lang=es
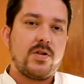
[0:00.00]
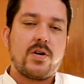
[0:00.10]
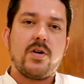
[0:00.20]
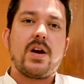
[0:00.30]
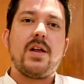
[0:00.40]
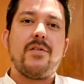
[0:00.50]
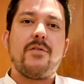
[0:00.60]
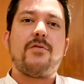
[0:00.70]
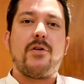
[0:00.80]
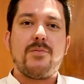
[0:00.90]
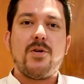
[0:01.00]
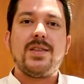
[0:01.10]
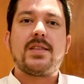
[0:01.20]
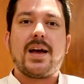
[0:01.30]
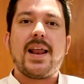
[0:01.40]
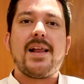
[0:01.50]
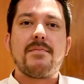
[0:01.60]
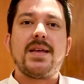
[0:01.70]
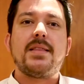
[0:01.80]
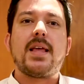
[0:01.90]
yo creo que lo formó
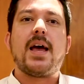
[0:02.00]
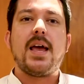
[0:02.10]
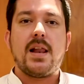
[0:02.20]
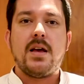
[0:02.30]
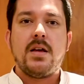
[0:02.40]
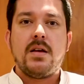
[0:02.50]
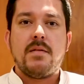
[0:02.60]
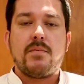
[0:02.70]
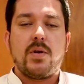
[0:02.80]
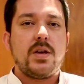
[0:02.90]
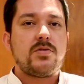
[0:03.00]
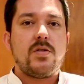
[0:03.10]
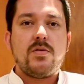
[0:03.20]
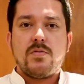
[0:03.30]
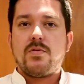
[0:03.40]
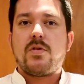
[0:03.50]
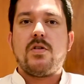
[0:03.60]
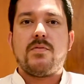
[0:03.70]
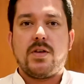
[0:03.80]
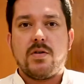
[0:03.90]
integralmente a él. Por eso él nunca
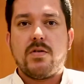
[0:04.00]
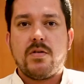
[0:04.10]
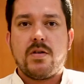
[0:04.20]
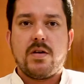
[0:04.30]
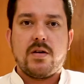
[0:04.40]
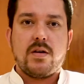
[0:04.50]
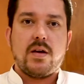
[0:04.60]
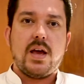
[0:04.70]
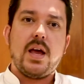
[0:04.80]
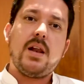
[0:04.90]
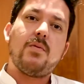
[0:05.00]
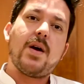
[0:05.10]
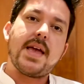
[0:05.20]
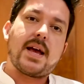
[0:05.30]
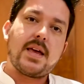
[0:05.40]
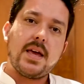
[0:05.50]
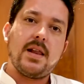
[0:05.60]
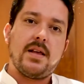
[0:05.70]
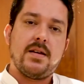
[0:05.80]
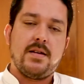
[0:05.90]
olvidó el
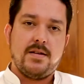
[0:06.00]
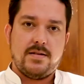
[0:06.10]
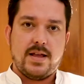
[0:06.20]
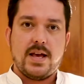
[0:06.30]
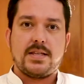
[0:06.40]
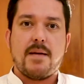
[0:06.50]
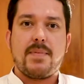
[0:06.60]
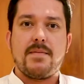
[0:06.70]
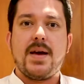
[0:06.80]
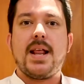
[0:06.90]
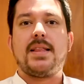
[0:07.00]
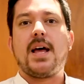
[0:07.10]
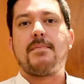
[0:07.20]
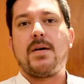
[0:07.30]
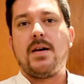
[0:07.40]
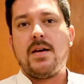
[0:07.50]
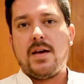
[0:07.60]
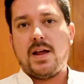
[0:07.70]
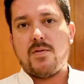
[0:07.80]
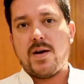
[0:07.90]
Guayaquil de esa primera etapa,
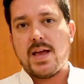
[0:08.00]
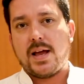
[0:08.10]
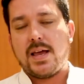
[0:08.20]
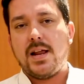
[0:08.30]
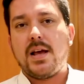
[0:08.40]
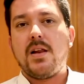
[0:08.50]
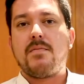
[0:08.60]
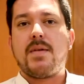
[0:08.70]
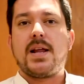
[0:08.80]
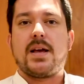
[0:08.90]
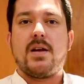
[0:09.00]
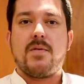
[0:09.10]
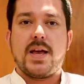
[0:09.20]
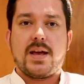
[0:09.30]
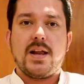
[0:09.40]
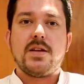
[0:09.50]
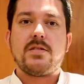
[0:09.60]
el Guayaquil que lo marca, el Guayaquil de